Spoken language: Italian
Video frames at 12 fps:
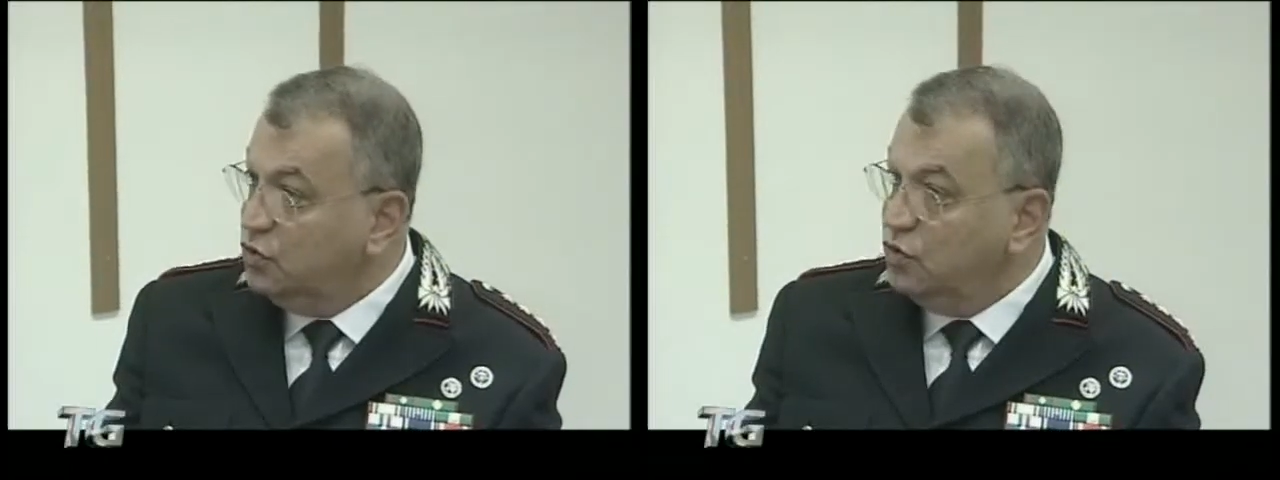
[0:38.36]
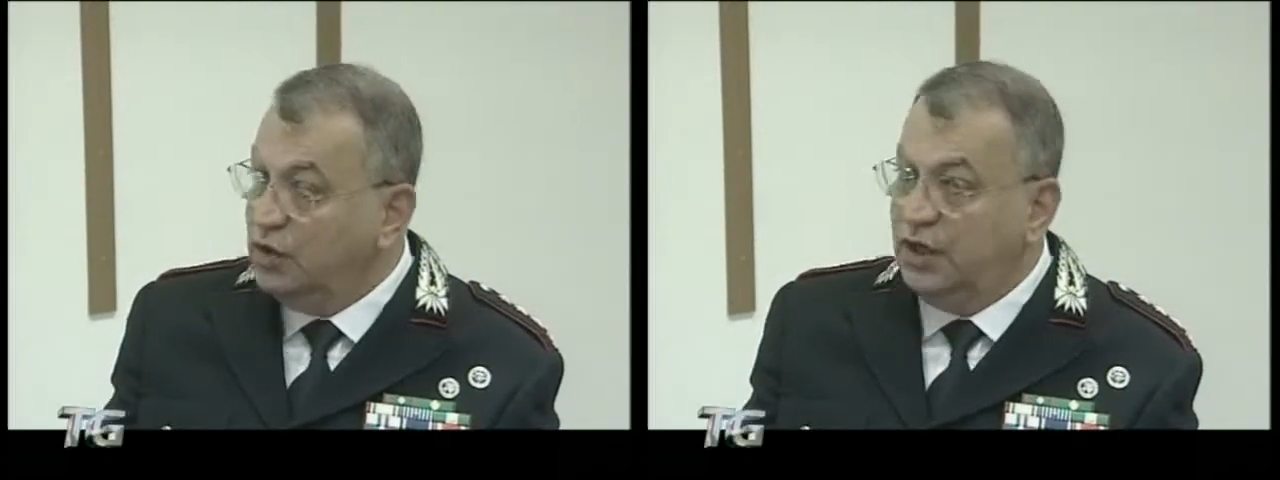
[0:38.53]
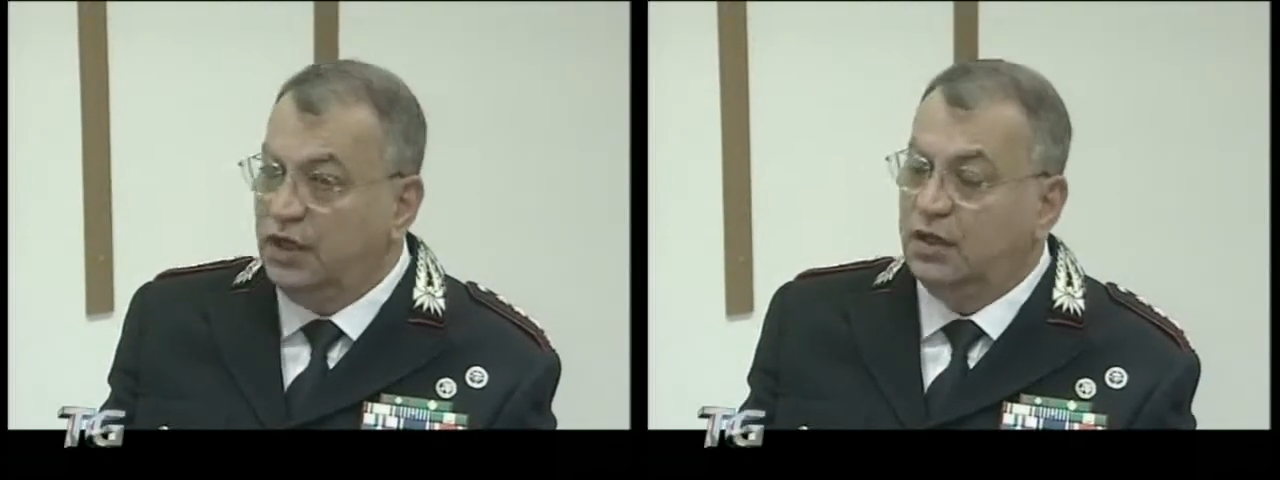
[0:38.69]

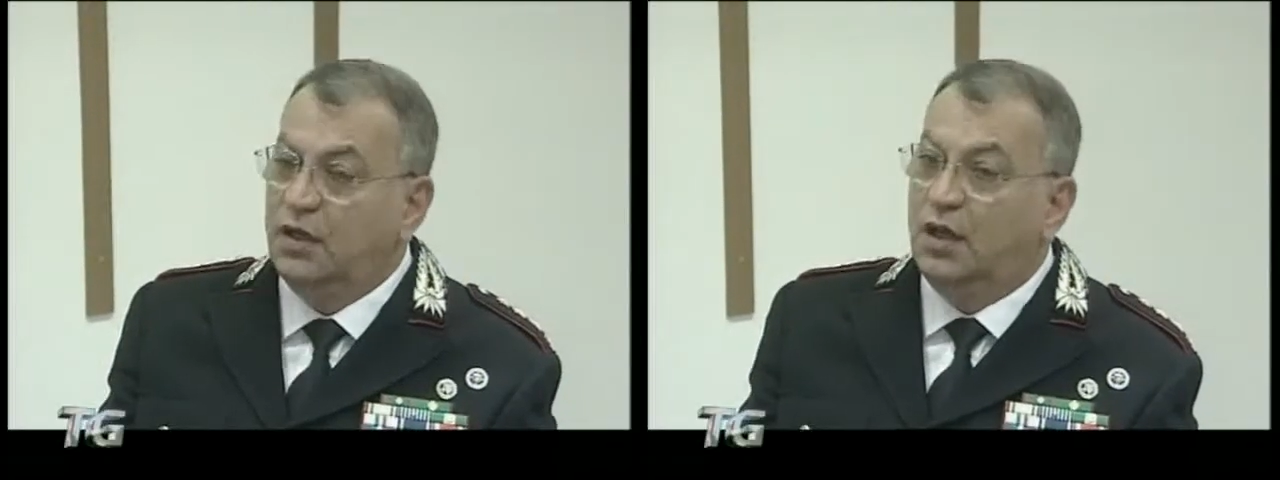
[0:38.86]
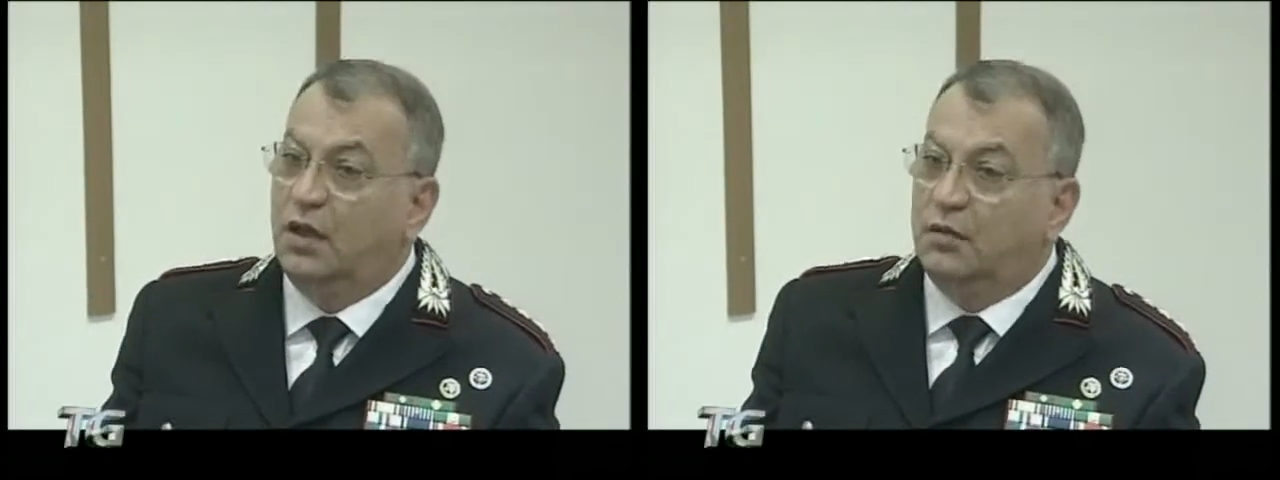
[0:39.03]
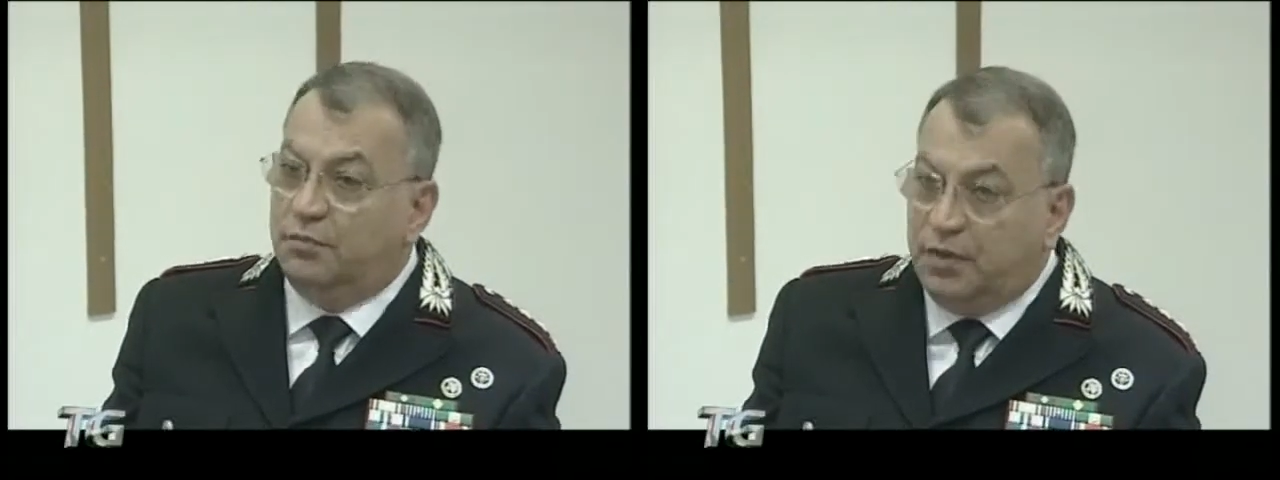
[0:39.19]
Ecco, eh
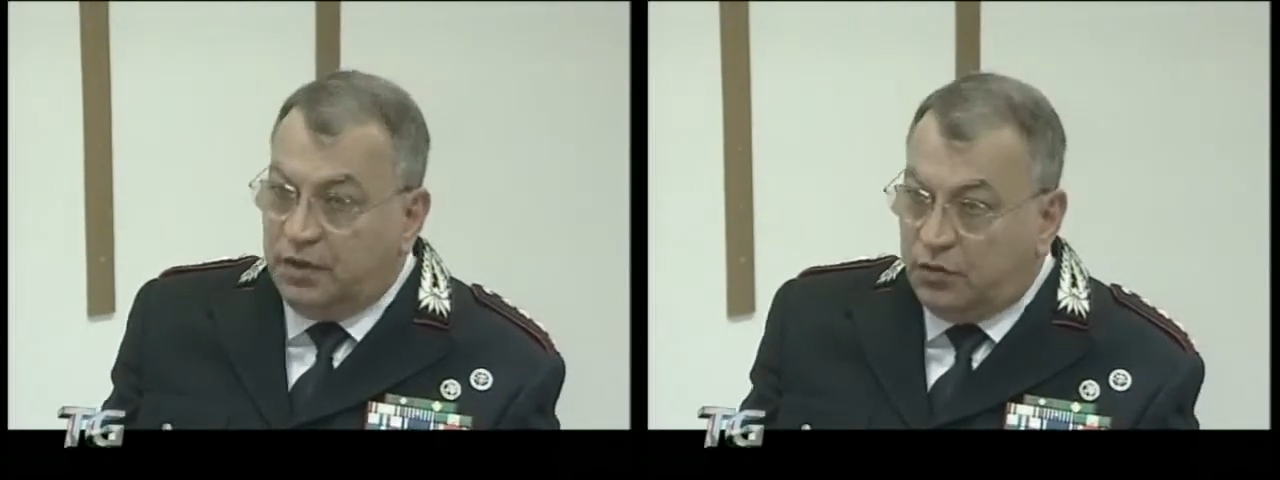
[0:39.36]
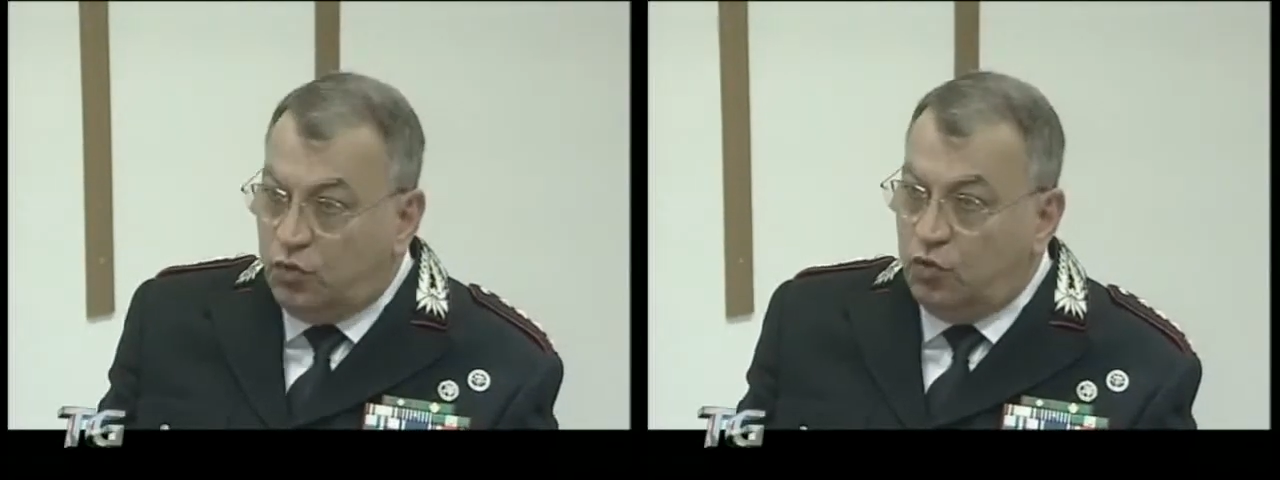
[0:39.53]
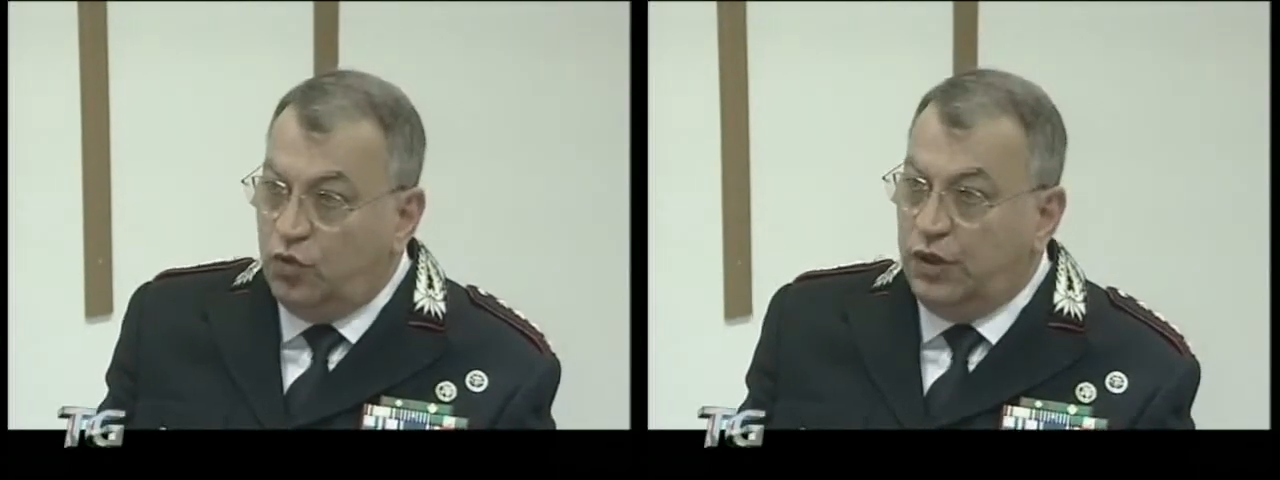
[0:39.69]

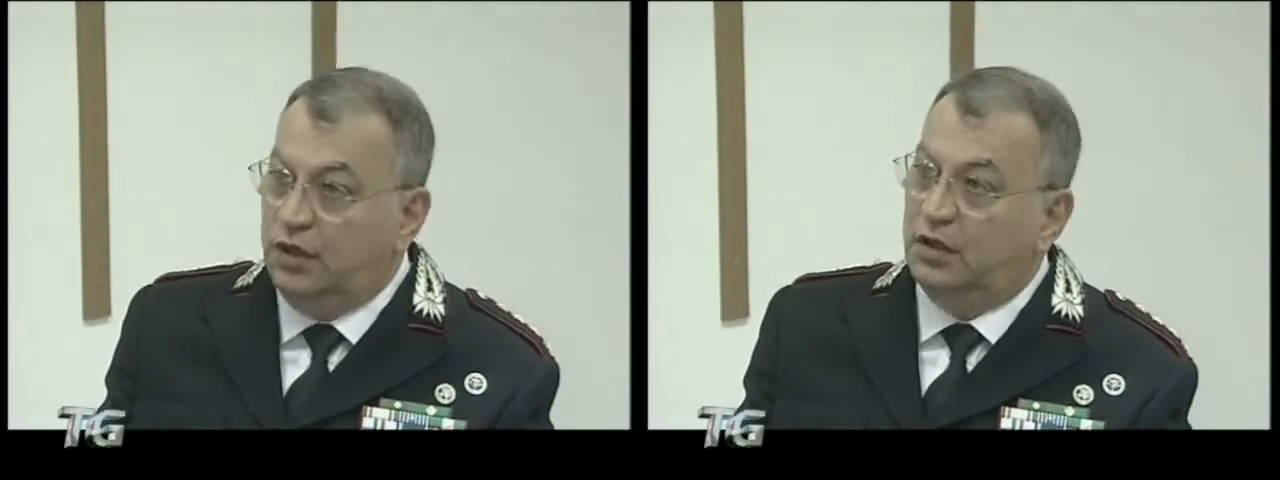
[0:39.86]
questi